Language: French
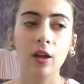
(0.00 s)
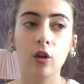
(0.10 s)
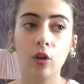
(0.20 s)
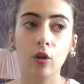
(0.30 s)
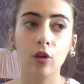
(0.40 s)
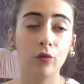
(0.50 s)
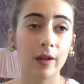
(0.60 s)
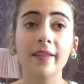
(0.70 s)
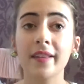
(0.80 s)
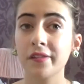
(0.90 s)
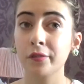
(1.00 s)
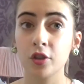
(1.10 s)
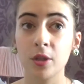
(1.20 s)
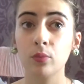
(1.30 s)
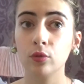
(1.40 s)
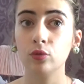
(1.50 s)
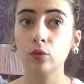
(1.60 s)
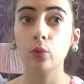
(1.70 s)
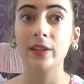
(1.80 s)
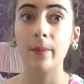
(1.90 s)
Euh, voilà, c'est un site que j'aime
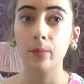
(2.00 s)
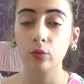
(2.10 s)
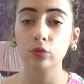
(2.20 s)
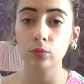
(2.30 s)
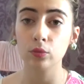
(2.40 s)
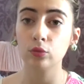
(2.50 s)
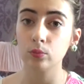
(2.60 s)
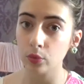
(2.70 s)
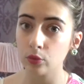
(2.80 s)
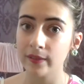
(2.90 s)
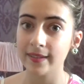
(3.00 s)
beaucoup, où il y a beaucoup, beaucoup, beaucoup de